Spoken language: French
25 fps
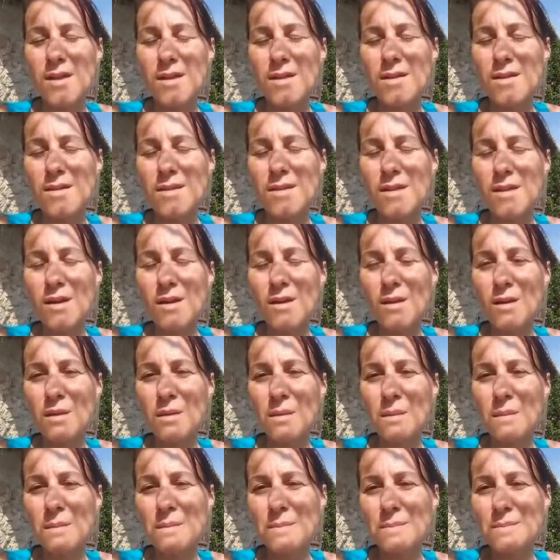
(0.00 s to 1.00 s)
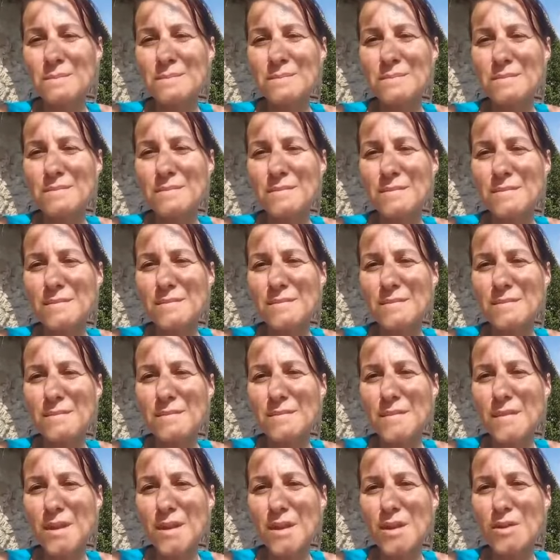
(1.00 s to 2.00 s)
Et, euh,
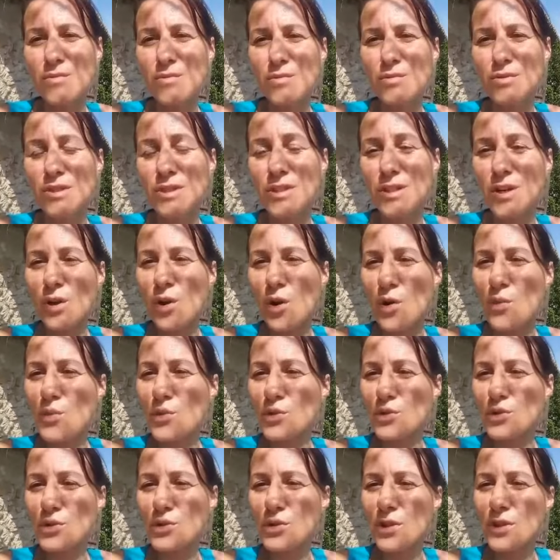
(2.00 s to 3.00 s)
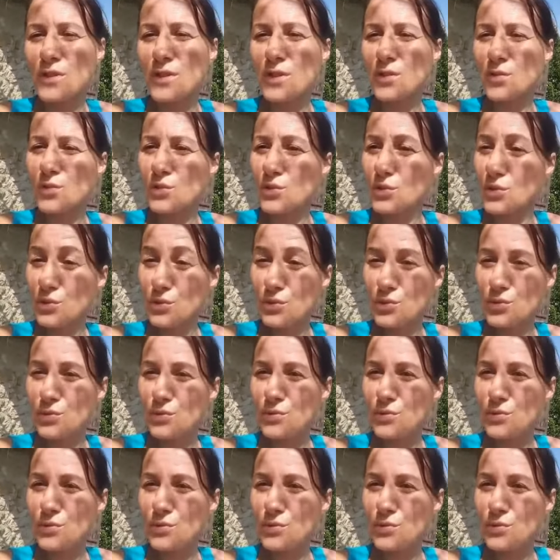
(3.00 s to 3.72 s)
et vous dire qu'on peut se sortir de tout.